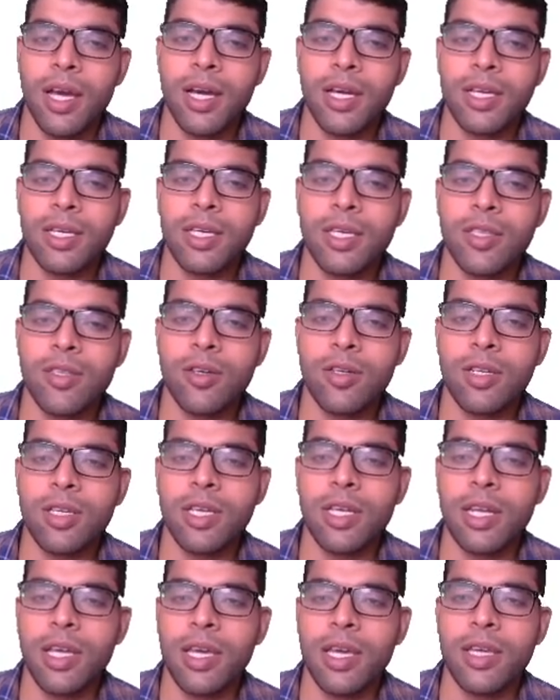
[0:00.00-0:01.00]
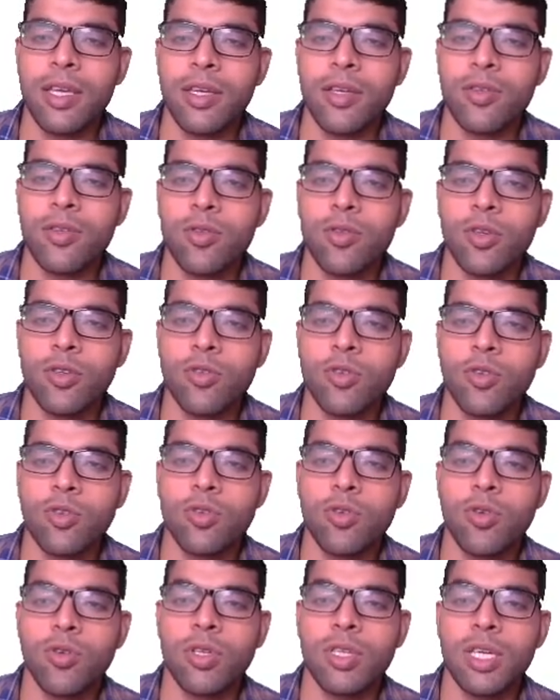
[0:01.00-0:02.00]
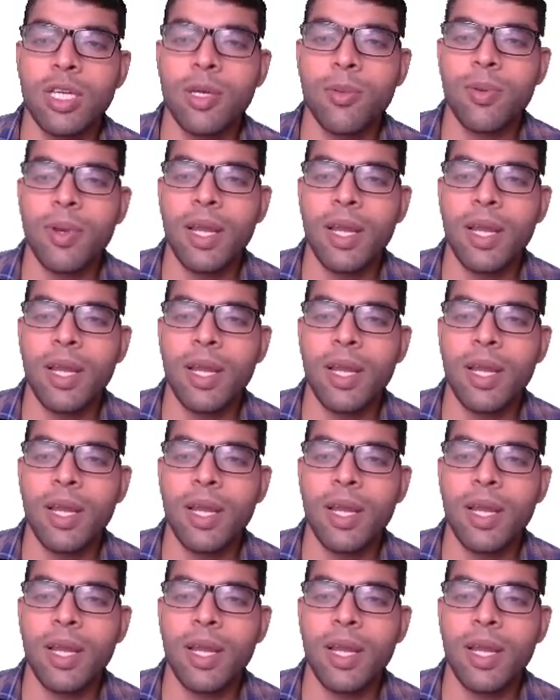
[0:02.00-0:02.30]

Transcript: अंकित और किरे तो इसको छोड़ देंगे